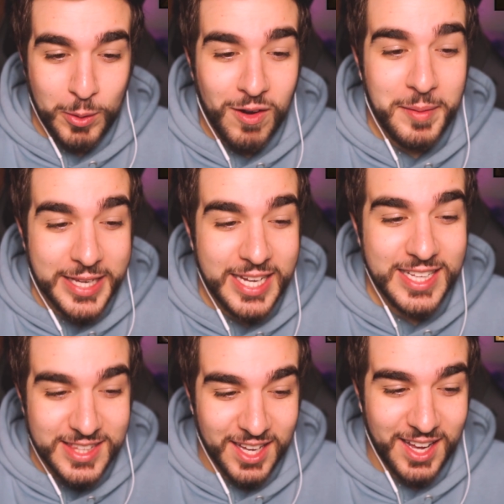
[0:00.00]
nuova
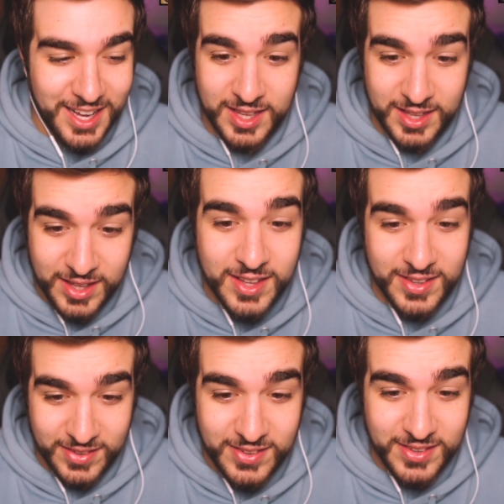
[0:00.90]
amichetta.
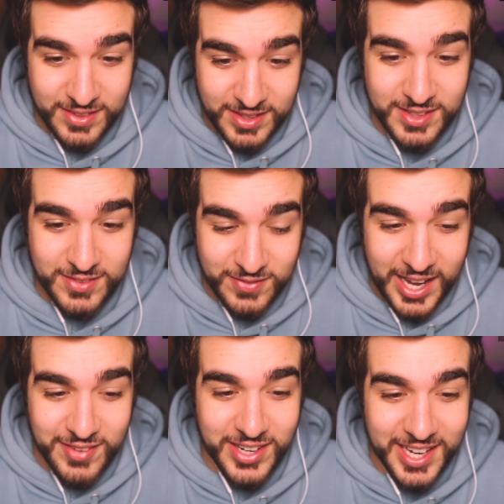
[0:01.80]
Vai,
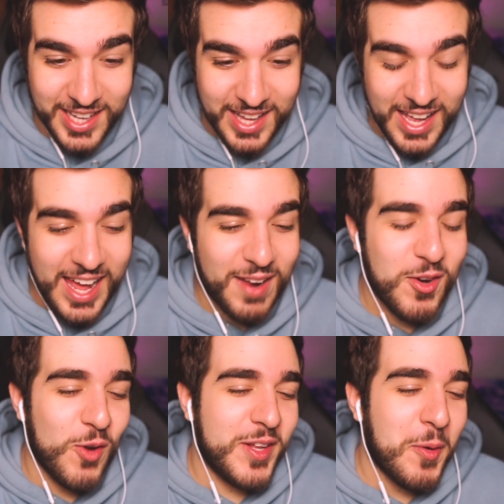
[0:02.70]
vai. La, lo
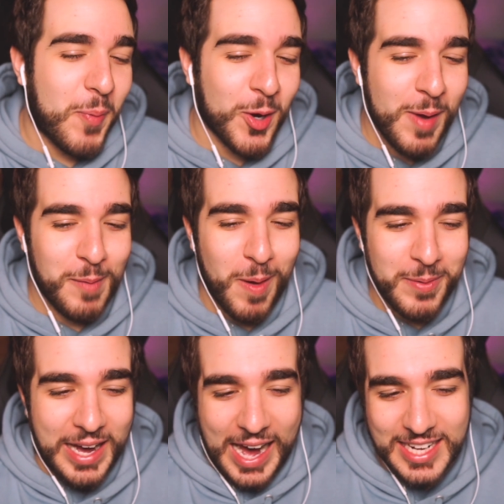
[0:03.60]
vedi un po' come il
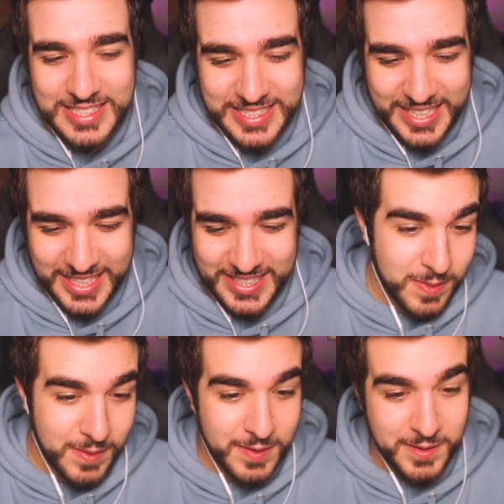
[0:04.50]
papà Hunter.
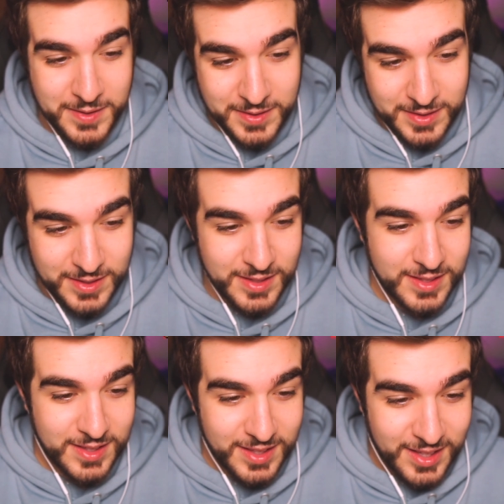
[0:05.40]

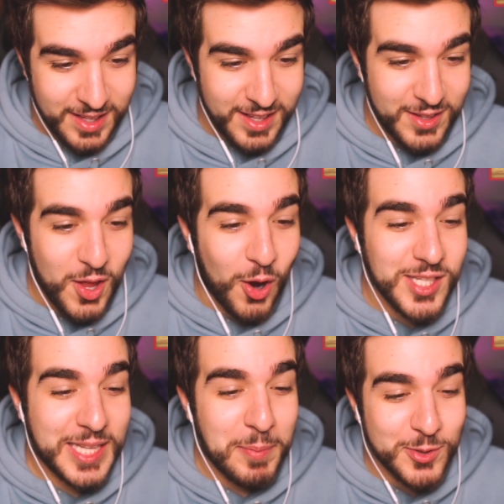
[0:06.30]
No, cos'è
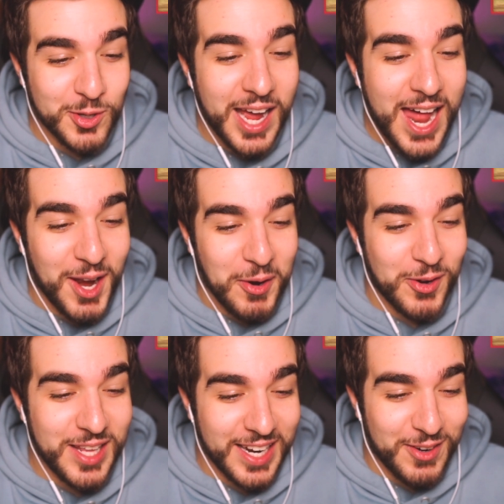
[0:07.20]
tipo Torello? Non,
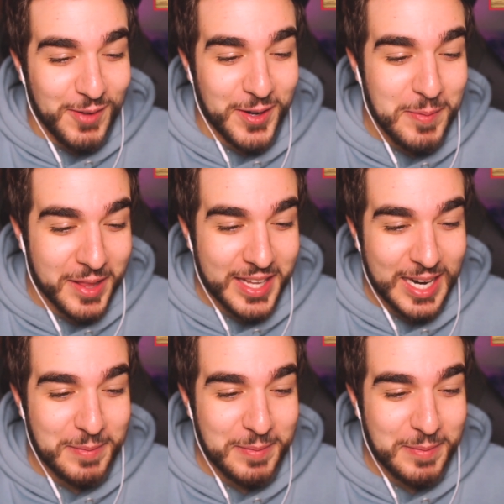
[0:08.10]
gli, non, le fanno prendere la